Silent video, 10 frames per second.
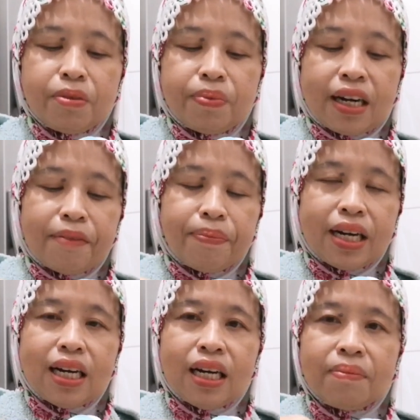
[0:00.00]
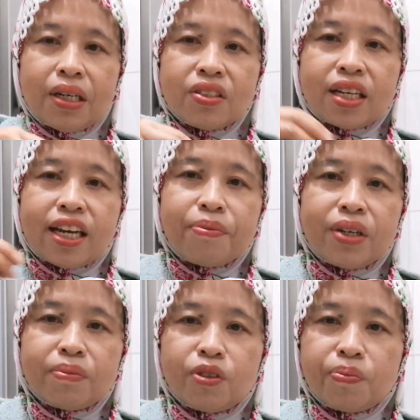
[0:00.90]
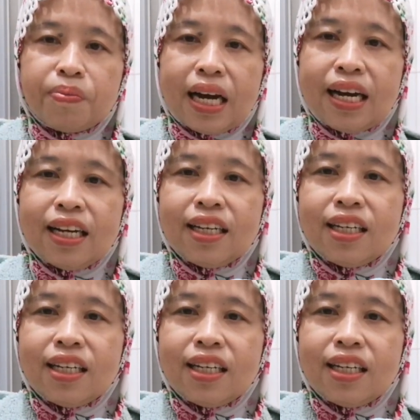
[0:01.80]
beberapa, mau saya buat mukbang,